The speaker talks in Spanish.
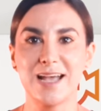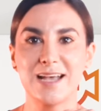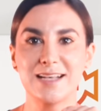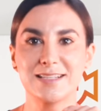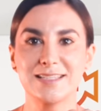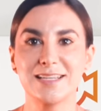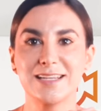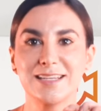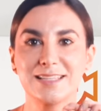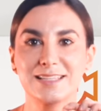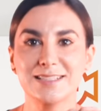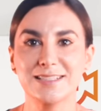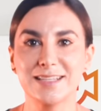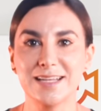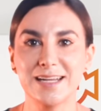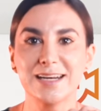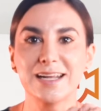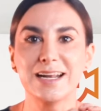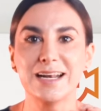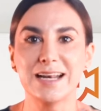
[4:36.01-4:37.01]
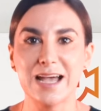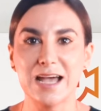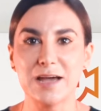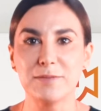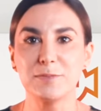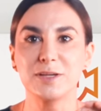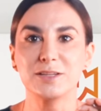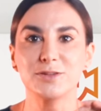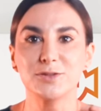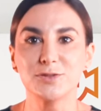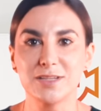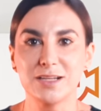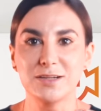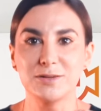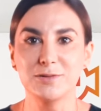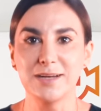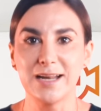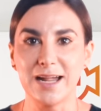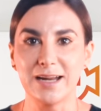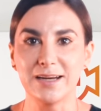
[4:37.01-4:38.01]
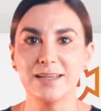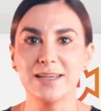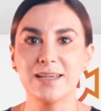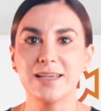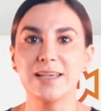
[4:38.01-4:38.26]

así que descarga la app en tu celular.